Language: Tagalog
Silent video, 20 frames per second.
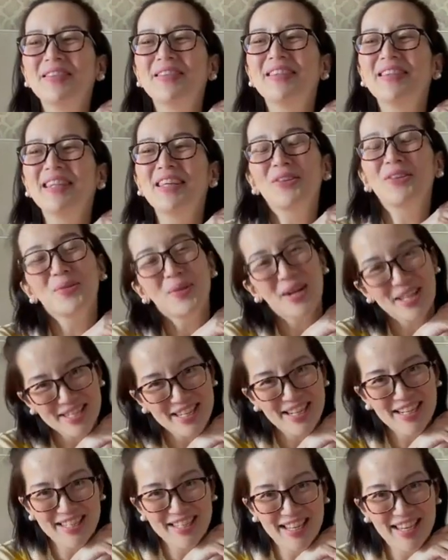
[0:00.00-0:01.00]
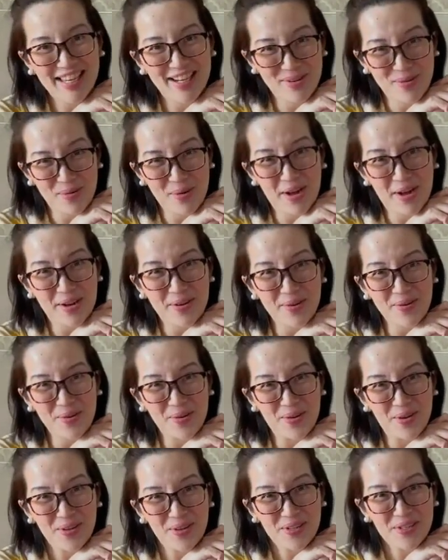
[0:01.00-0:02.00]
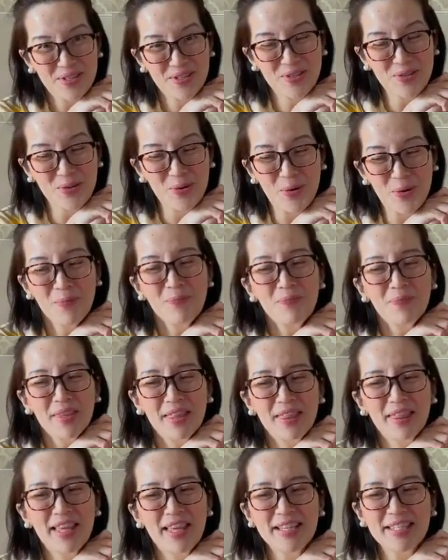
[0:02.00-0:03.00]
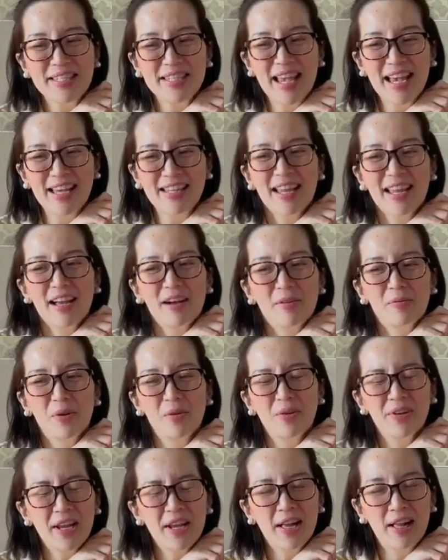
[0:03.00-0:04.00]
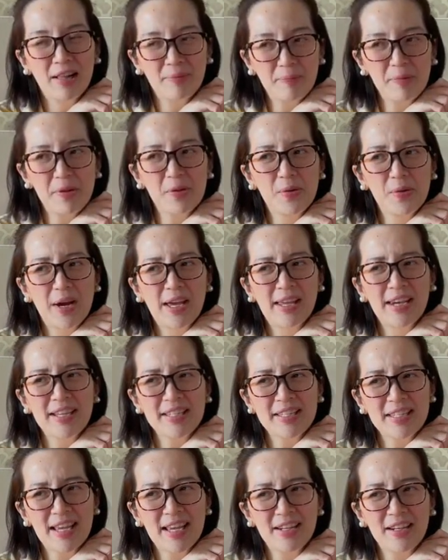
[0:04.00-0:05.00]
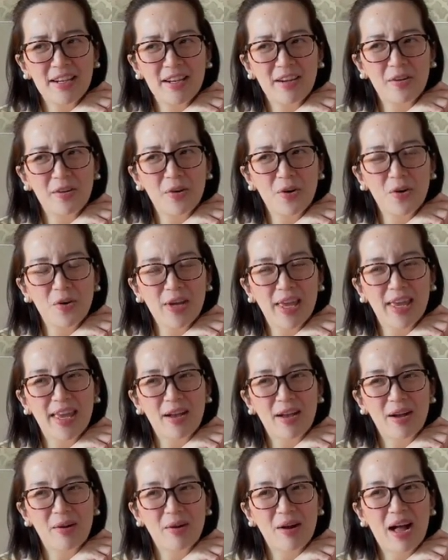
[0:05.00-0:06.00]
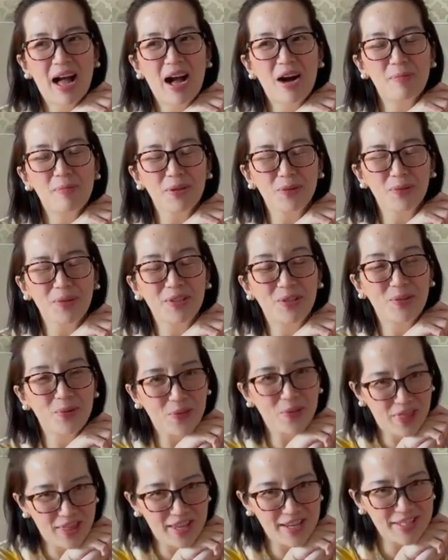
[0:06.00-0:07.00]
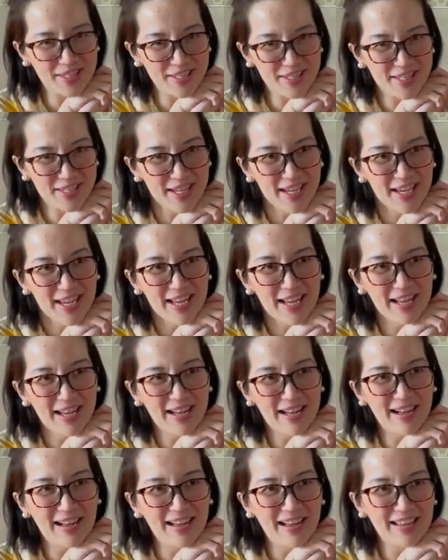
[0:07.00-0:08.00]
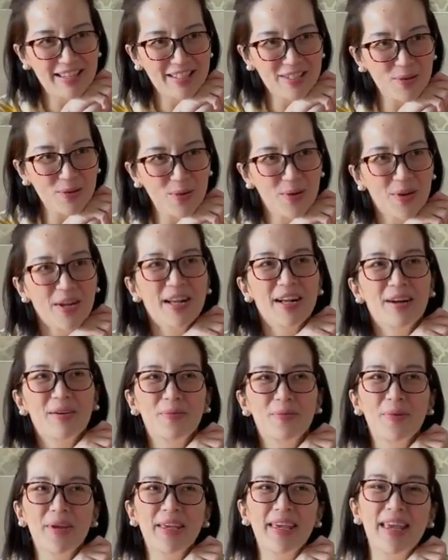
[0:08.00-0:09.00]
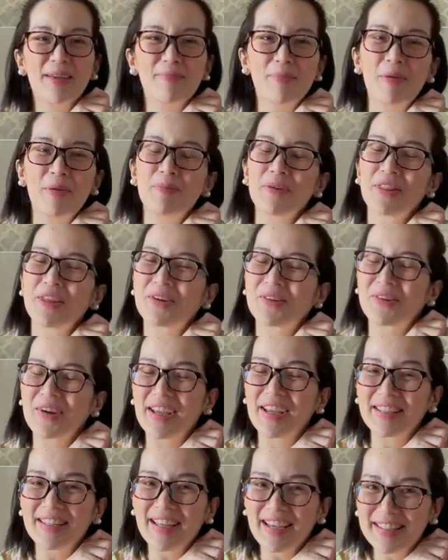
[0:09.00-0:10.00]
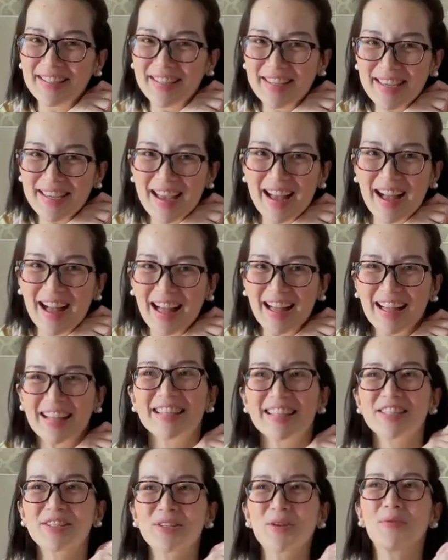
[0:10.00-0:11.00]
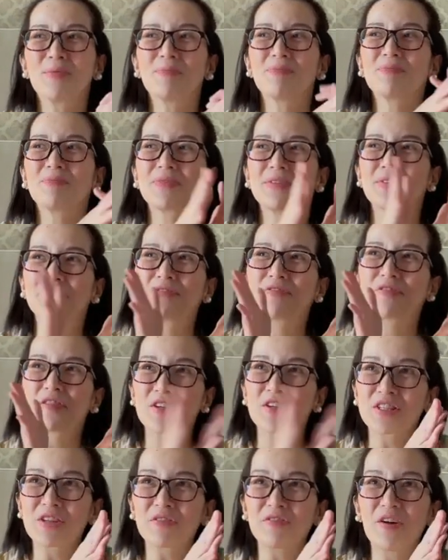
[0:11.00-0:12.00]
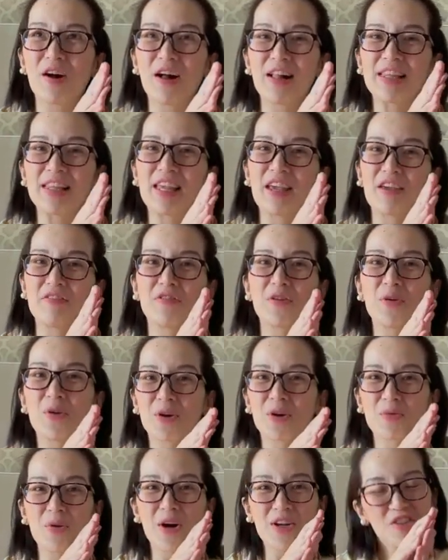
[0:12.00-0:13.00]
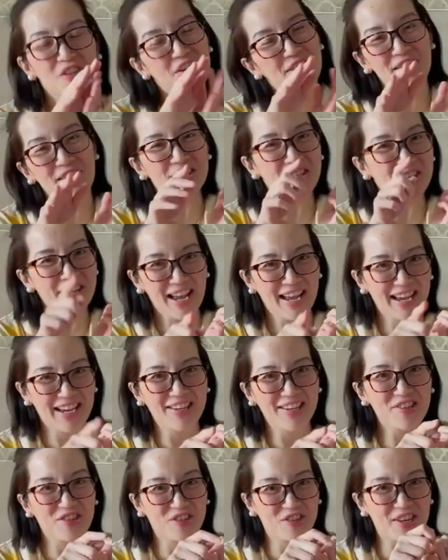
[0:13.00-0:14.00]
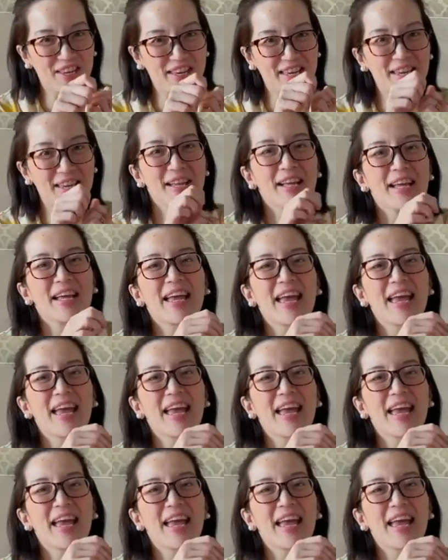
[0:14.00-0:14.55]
Natuwa sila sa ginawa ko. So, they said, we want to help you. And I said, okay, how about we do this? So, we came up with a great idea. So, first of all, if you are watching this on IG,